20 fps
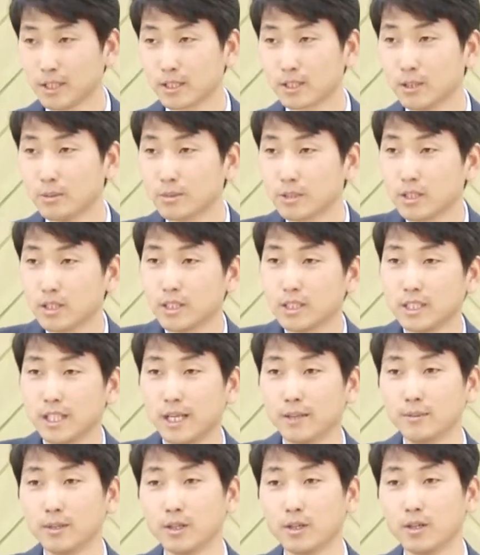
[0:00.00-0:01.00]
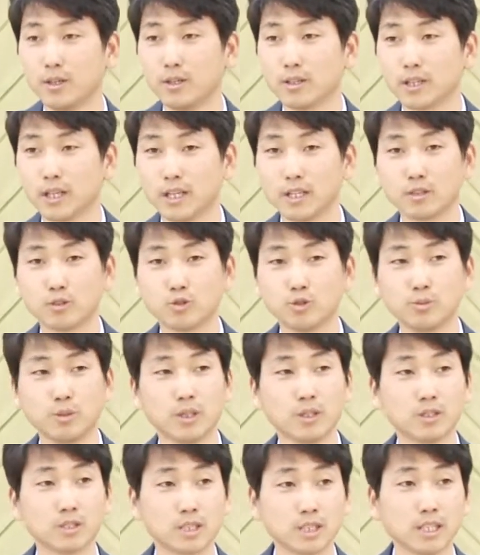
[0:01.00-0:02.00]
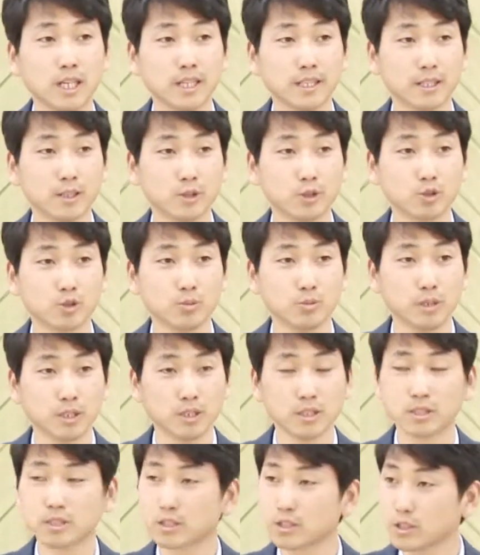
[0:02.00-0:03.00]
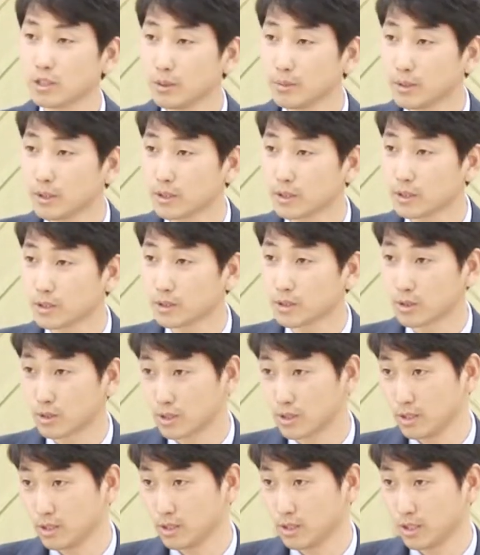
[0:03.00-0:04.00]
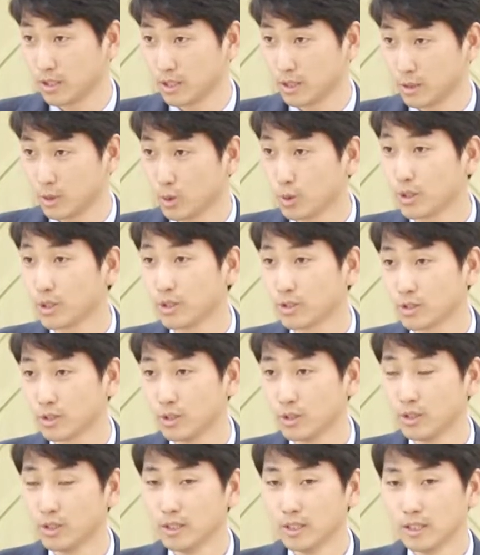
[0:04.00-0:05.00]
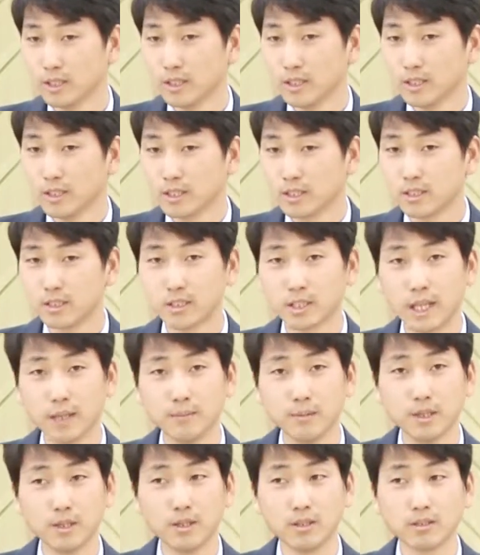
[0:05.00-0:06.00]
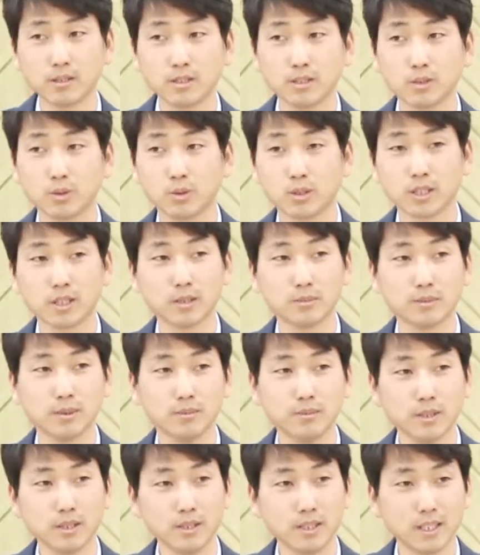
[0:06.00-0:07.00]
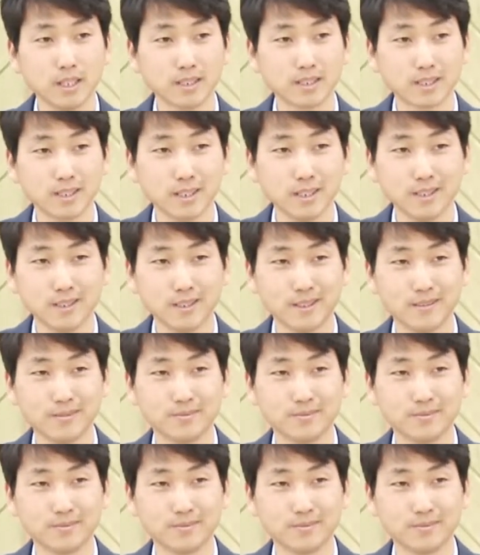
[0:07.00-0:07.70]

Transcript: 그러면서 이 네 명의 두 명은 친아내고 두 명은 첩이었죠. 그 종이었죠. 그 네 명을 통해서 몇 명을 낳았을까요?